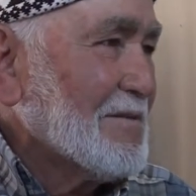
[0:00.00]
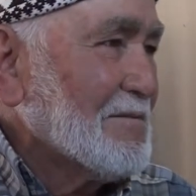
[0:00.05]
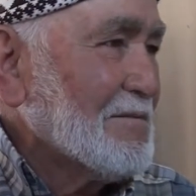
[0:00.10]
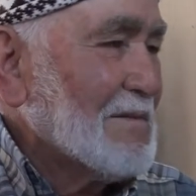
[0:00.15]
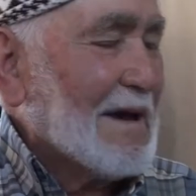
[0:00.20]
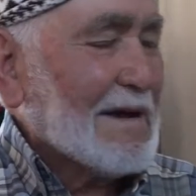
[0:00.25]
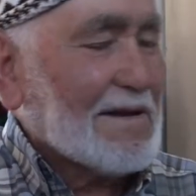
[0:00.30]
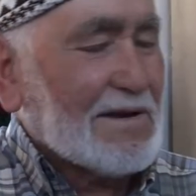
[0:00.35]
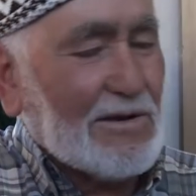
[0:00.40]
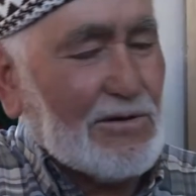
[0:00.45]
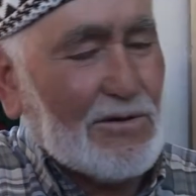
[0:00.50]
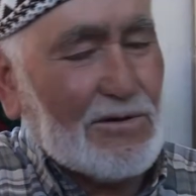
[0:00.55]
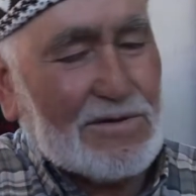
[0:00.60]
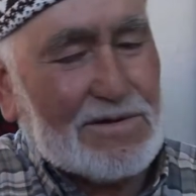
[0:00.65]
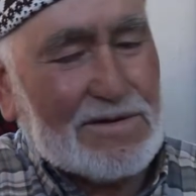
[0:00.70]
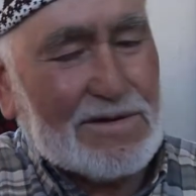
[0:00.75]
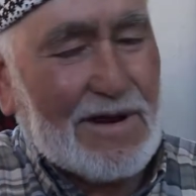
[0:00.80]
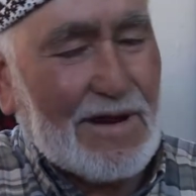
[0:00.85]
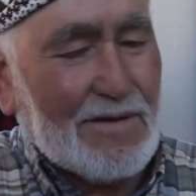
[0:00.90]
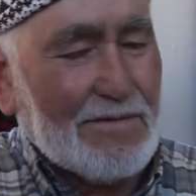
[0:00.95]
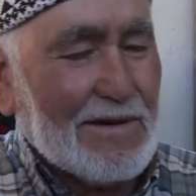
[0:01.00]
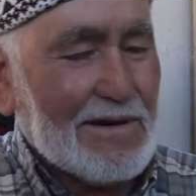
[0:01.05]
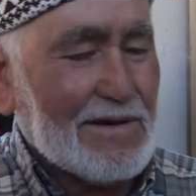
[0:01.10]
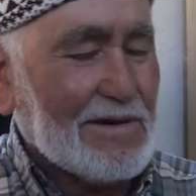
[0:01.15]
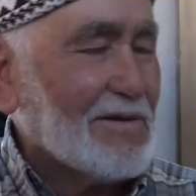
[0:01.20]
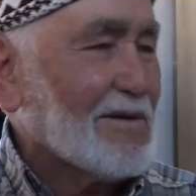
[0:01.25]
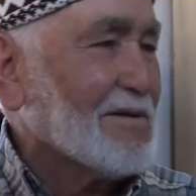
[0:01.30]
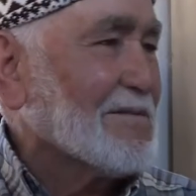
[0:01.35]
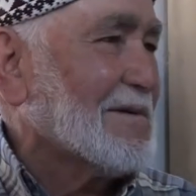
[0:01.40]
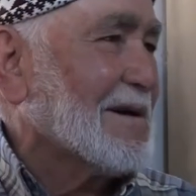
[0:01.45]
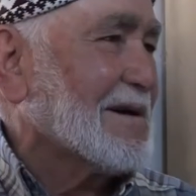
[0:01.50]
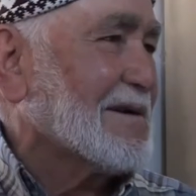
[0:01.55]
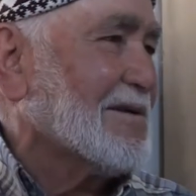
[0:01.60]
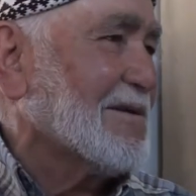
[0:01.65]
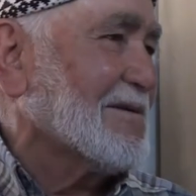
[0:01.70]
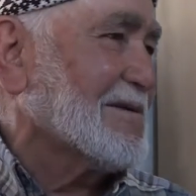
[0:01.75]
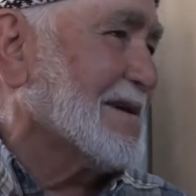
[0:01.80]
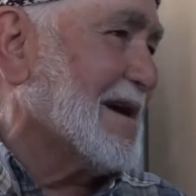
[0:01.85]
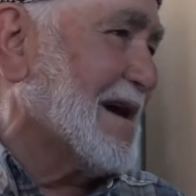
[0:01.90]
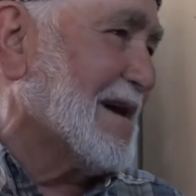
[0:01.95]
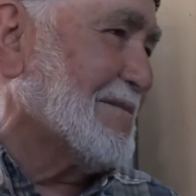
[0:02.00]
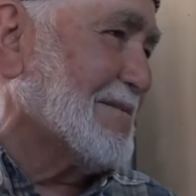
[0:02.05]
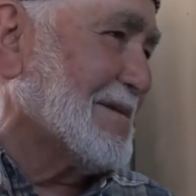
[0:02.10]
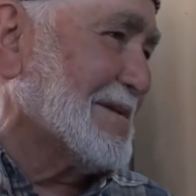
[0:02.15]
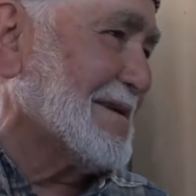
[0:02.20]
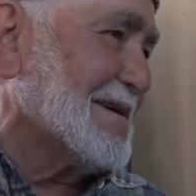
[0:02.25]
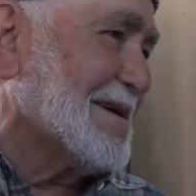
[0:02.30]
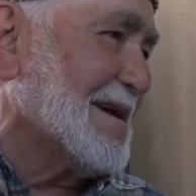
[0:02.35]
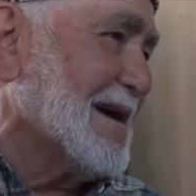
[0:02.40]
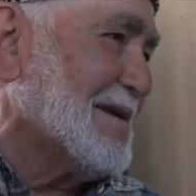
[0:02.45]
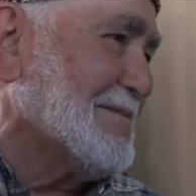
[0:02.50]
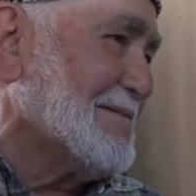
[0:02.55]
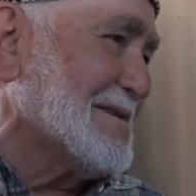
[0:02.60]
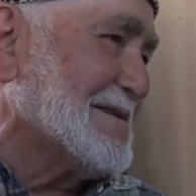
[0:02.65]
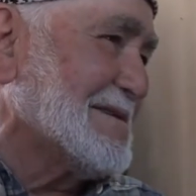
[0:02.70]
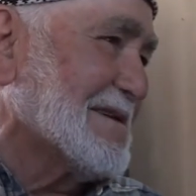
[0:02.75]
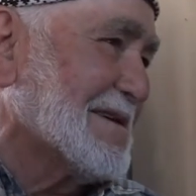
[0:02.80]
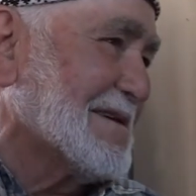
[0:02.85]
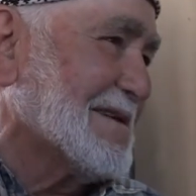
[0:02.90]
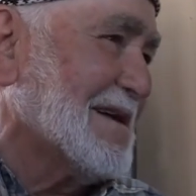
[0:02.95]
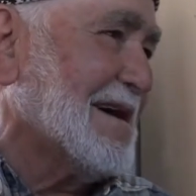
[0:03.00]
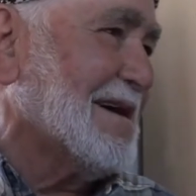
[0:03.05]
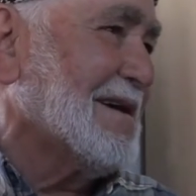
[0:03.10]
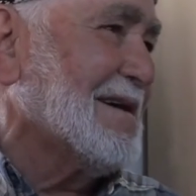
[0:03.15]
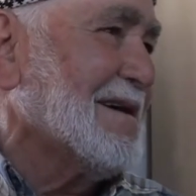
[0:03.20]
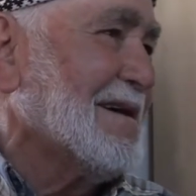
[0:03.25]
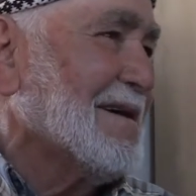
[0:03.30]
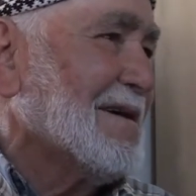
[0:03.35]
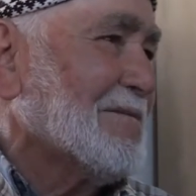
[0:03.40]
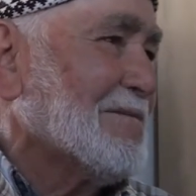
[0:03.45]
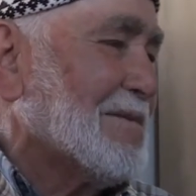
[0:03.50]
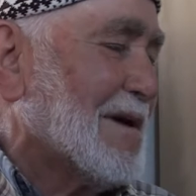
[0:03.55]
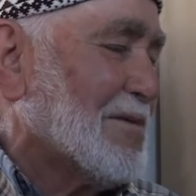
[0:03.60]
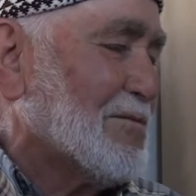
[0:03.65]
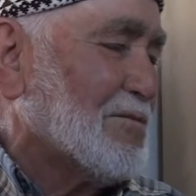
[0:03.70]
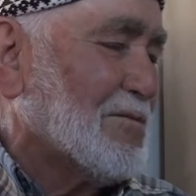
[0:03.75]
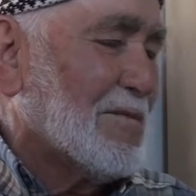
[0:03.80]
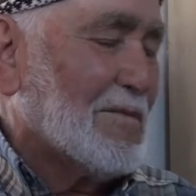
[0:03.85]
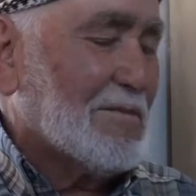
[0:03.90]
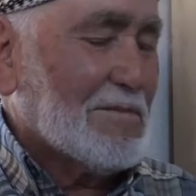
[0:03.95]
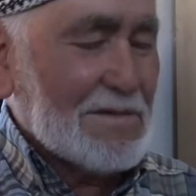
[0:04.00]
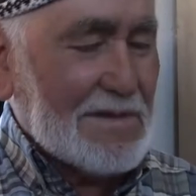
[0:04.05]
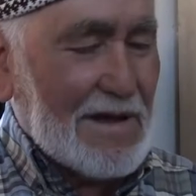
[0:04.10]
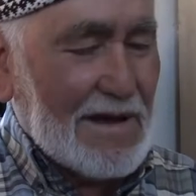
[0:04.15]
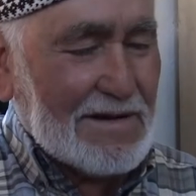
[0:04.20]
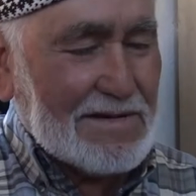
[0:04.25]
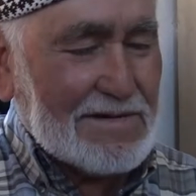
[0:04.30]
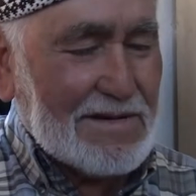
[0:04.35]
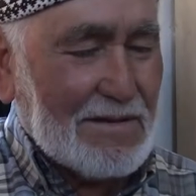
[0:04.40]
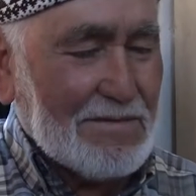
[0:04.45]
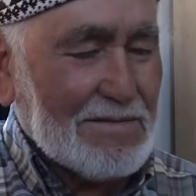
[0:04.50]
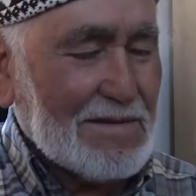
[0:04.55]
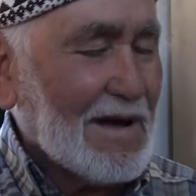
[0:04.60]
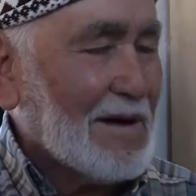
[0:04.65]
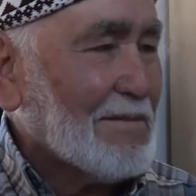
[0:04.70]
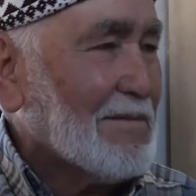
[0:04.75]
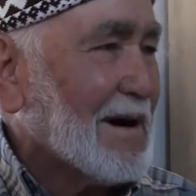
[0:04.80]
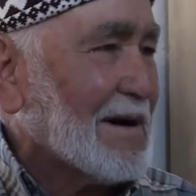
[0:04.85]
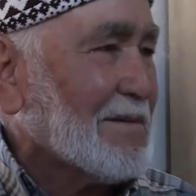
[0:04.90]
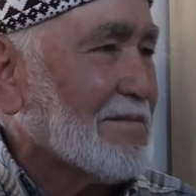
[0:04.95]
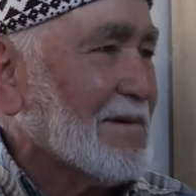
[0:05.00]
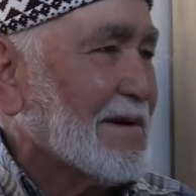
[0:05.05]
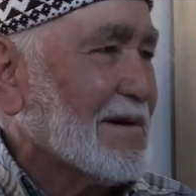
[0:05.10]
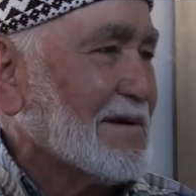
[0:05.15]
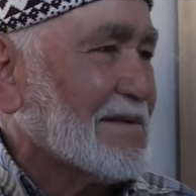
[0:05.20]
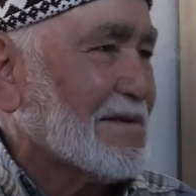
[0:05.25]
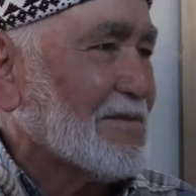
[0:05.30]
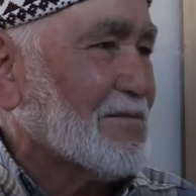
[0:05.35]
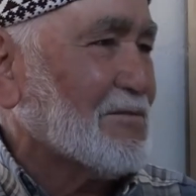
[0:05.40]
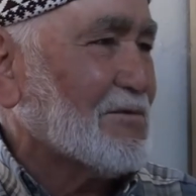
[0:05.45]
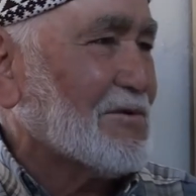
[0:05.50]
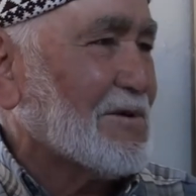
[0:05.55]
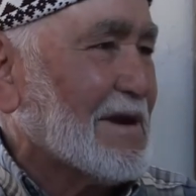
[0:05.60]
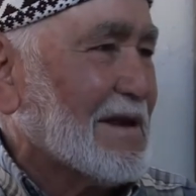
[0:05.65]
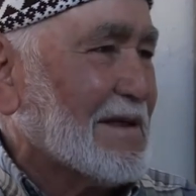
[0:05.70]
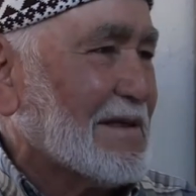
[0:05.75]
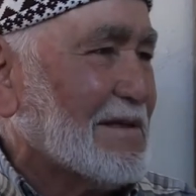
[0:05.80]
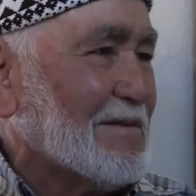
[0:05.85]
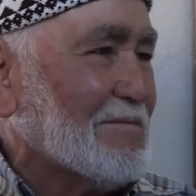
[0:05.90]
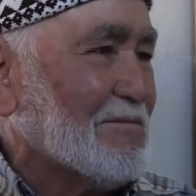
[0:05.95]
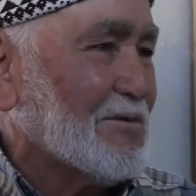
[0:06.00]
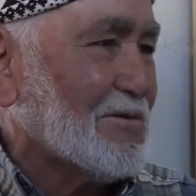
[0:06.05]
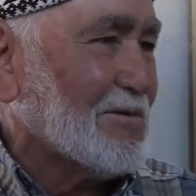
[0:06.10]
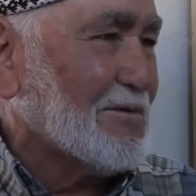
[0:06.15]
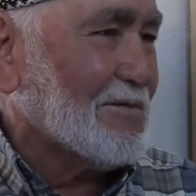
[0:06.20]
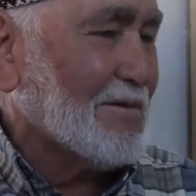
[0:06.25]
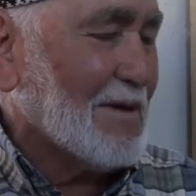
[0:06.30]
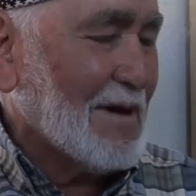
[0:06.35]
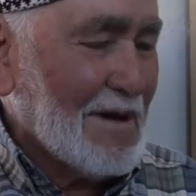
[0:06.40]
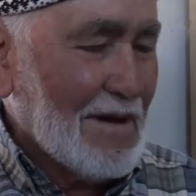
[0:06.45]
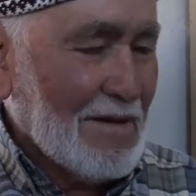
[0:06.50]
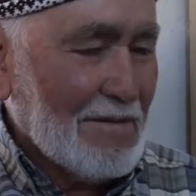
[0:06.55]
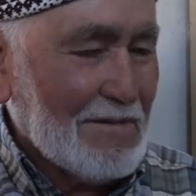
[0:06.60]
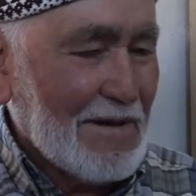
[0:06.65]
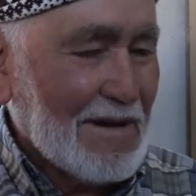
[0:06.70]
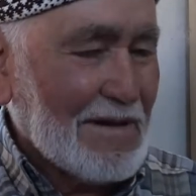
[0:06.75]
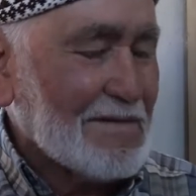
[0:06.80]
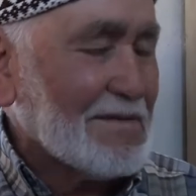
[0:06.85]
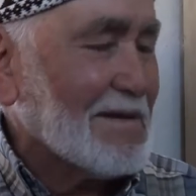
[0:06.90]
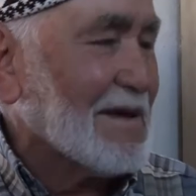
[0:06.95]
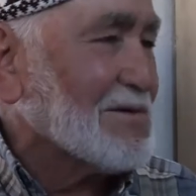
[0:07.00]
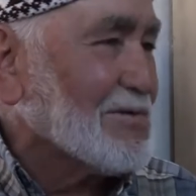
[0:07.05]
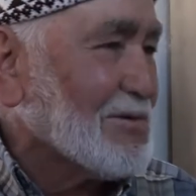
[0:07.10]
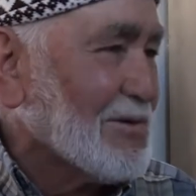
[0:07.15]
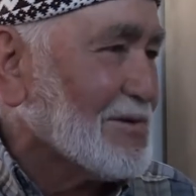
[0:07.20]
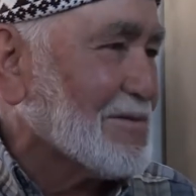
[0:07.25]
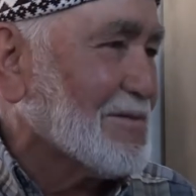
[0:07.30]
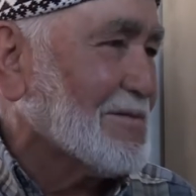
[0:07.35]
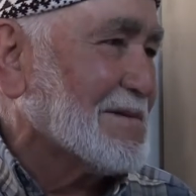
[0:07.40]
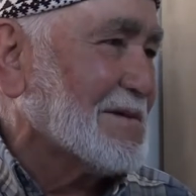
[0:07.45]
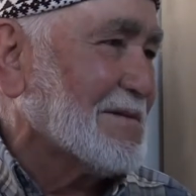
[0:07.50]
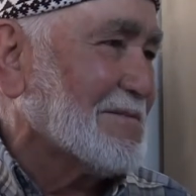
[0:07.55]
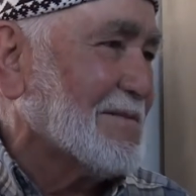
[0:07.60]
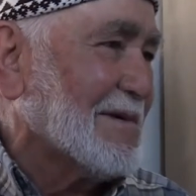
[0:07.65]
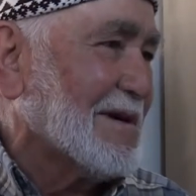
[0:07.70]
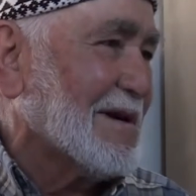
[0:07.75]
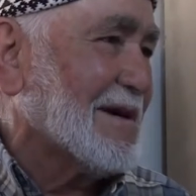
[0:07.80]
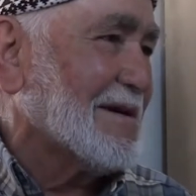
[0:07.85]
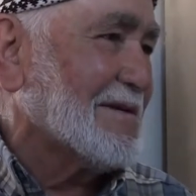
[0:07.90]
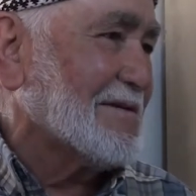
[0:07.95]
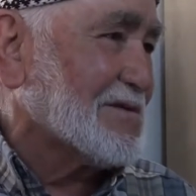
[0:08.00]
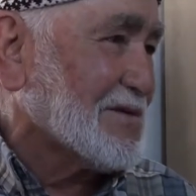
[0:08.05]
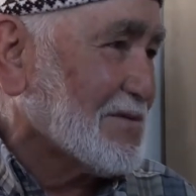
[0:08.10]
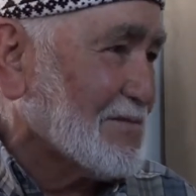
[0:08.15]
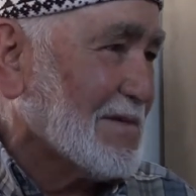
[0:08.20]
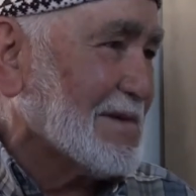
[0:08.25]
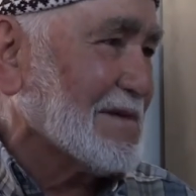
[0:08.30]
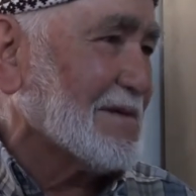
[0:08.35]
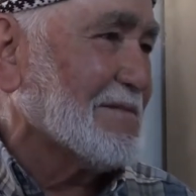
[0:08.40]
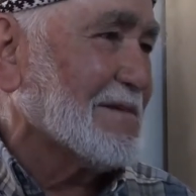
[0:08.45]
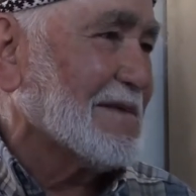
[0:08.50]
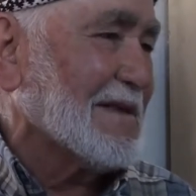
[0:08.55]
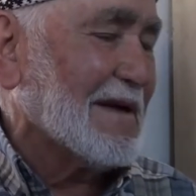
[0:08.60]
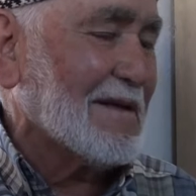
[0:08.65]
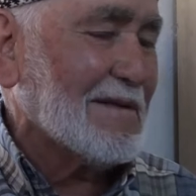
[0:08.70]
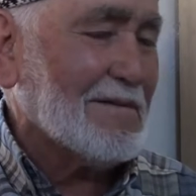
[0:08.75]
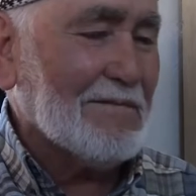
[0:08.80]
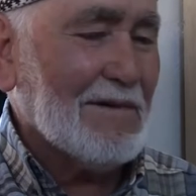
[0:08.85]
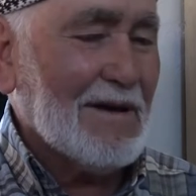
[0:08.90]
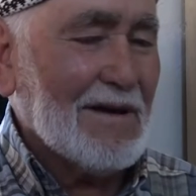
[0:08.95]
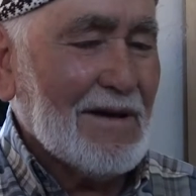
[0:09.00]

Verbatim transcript: Bekliyor, sıra bekliyor, bekliyor. Gelmedi. Gelmeyince kadar ben denize bir daha bakmaya gittim. Müdür dedim, müdür bey nasıl oldu bizim çıkmadı mı daha dedim.